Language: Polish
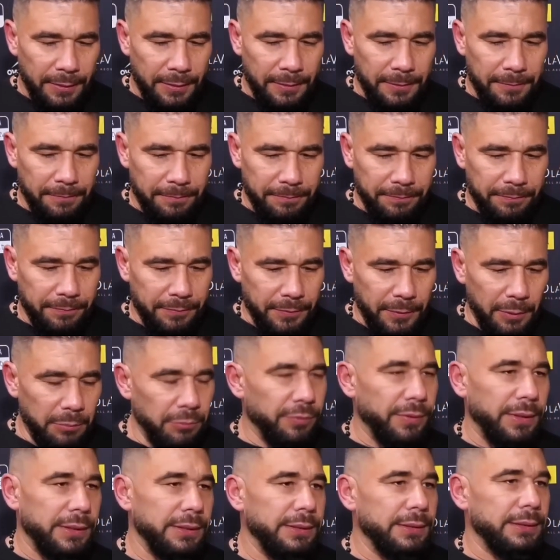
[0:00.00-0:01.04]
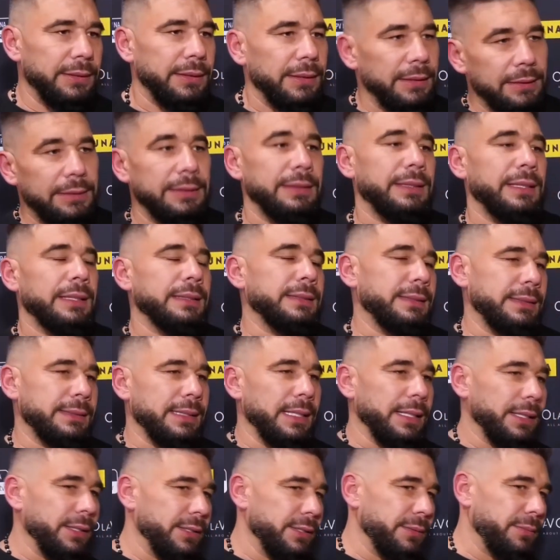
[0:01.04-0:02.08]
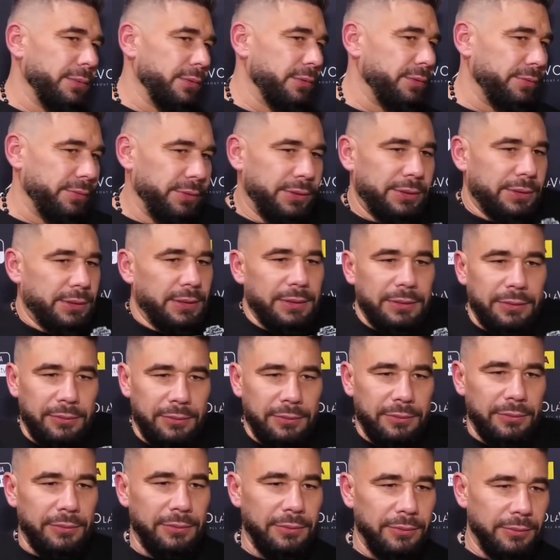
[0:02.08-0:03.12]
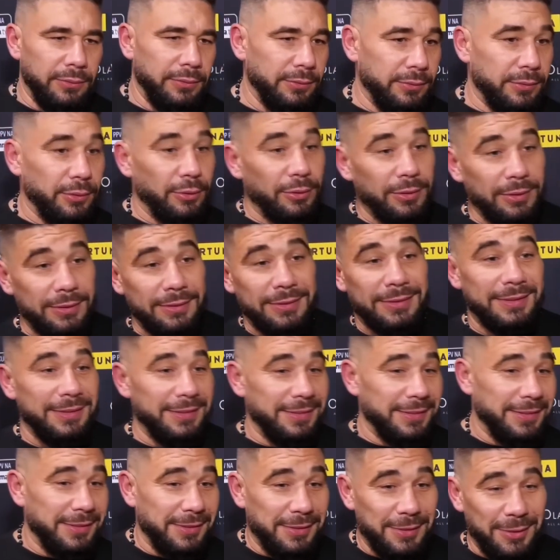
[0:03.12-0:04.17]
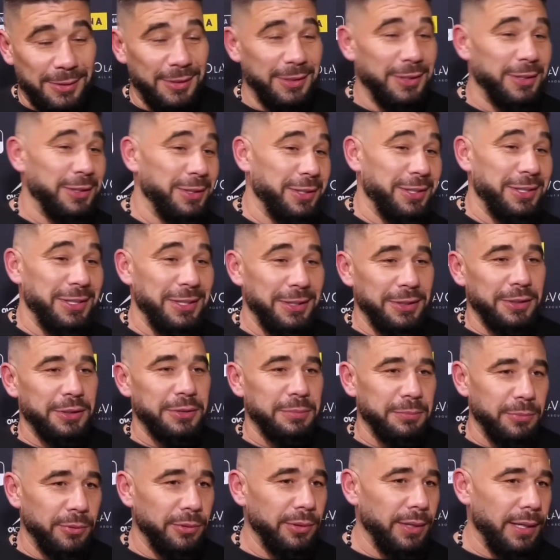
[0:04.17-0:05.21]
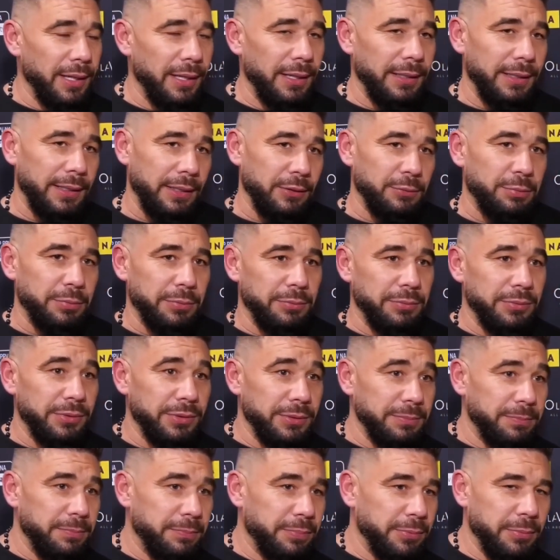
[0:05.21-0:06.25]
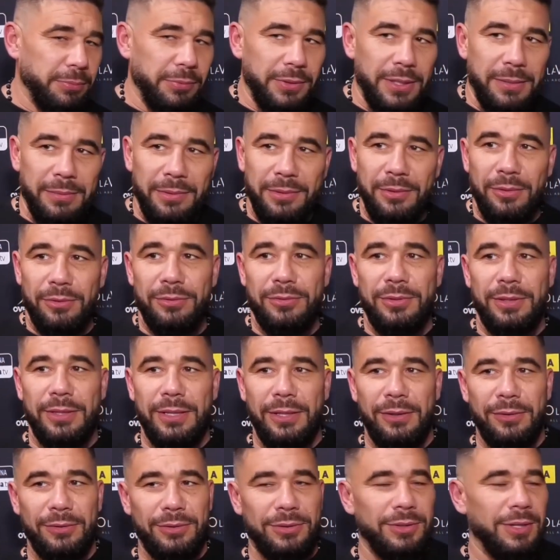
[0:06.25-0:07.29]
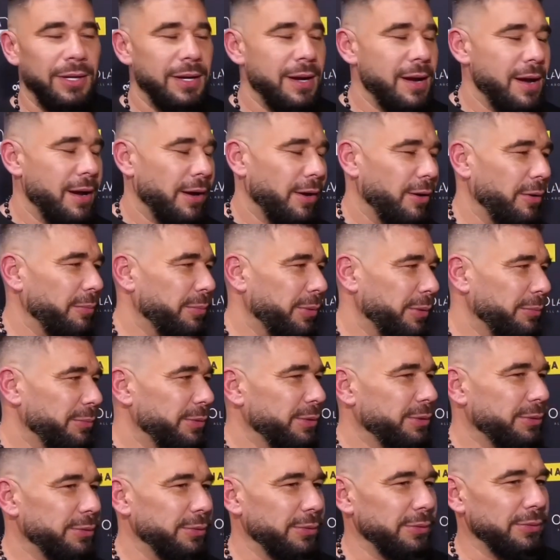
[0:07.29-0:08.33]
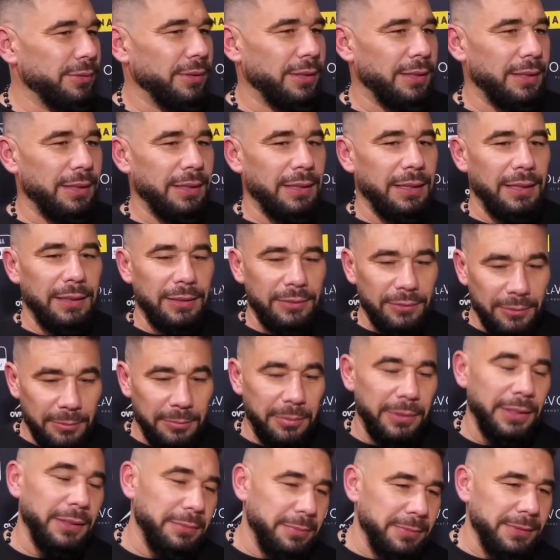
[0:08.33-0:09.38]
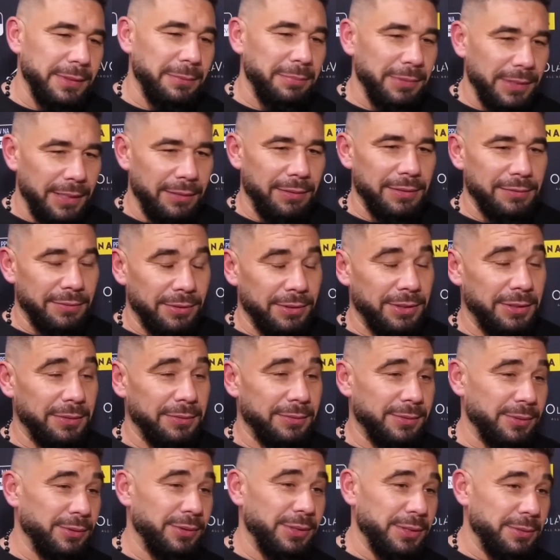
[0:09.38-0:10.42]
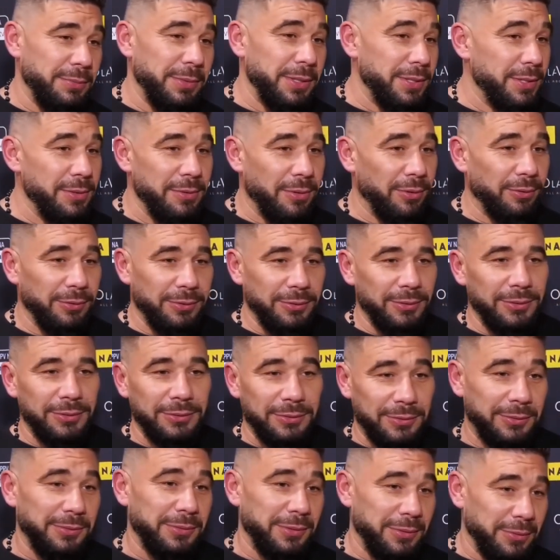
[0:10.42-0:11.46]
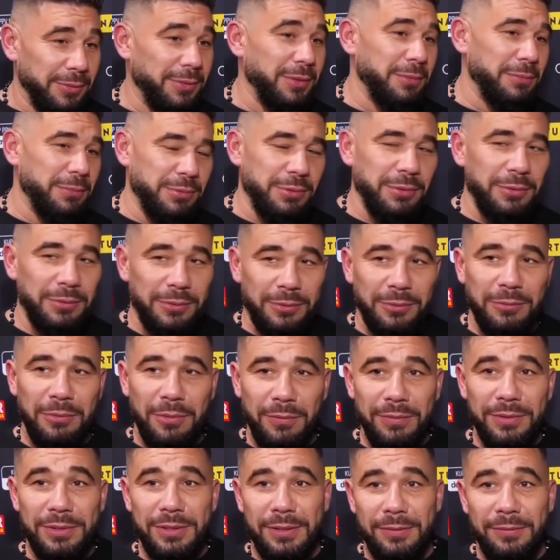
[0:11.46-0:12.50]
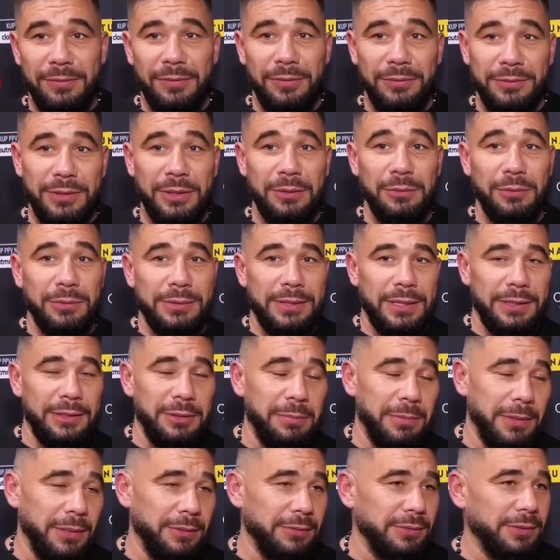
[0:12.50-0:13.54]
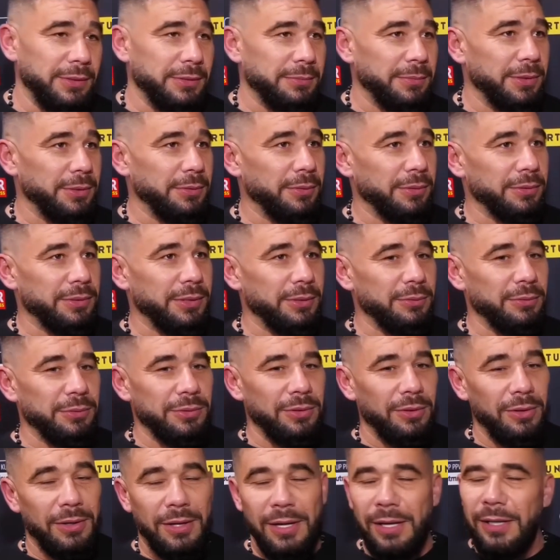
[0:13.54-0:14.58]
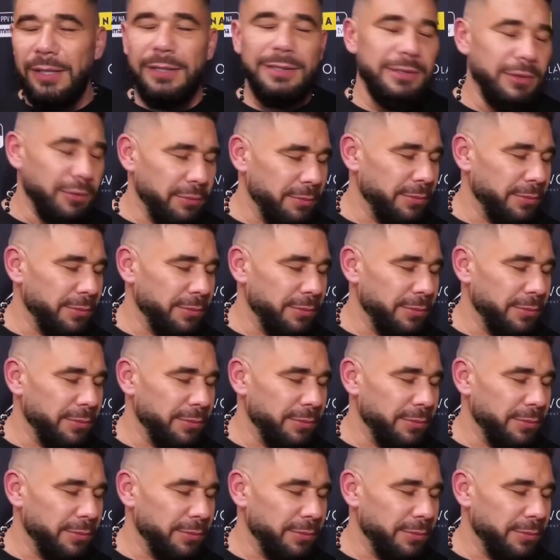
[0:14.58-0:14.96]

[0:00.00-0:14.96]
Mm, no mówię, ich, ich interes jest taki, żeby oczywiście no, trochę inny niż mój, ale jakoś próbujemy dojść do jakiegoś kompromisu, ale no bo jak zapytałaś właśnie, co się zmieniło, mhm, to, to, to mi mhm. przyszło do głowy, że w ciągu ostatnich paru dni zmieniło się dużo i znowu